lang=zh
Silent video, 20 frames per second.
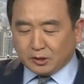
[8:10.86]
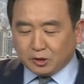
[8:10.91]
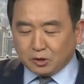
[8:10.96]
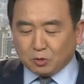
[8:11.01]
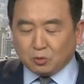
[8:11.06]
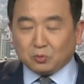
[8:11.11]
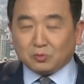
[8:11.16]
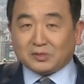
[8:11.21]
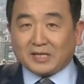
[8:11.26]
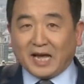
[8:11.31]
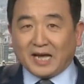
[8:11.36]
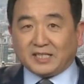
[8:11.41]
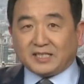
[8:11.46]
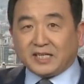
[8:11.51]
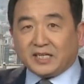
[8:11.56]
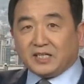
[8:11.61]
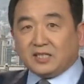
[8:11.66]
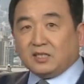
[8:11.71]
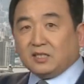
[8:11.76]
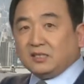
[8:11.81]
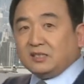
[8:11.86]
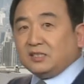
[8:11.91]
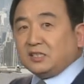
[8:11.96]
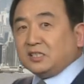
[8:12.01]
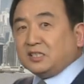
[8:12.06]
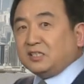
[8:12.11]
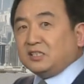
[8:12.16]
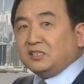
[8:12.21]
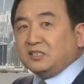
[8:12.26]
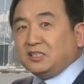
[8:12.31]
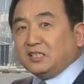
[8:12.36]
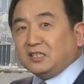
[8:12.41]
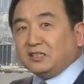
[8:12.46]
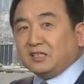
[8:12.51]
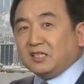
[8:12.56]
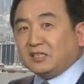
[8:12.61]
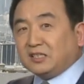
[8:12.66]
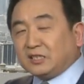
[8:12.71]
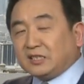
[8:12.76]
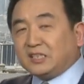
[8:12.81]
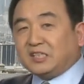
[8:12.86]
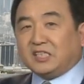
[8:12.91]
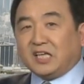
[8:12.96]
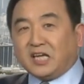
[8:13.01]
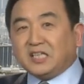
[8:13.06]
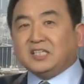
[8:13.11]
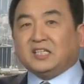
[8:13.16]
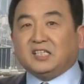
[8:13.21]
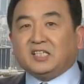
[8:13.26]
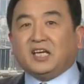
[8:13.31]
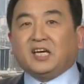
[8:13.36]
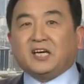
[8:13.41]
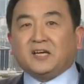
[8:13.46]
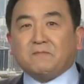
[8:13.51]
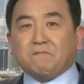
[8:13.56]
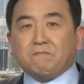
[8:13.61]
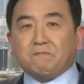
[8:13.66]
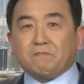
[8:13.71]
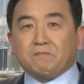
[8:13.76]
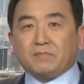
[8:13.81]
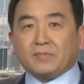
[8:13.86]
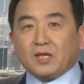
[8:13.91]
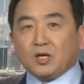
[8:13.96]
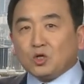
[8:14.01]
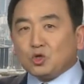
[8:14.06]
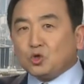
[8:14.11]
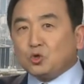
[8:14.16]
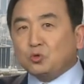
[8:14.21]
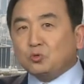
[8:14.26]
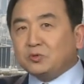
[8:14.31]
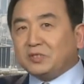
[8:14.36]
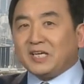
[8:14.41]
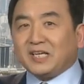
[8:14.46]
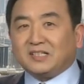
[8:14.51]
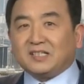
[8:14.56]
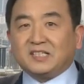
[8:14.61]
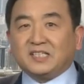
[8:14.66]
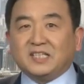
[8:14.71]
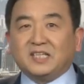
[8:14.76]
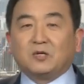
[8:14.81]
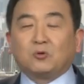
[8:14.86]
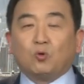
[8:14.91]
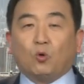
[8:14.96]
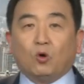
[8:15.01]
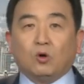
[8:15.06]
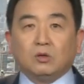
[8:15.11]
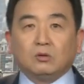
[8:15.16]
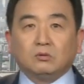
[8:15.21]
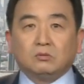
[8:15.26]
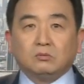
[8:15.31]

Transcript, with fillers: 就在这个事情的前一天出现的结果，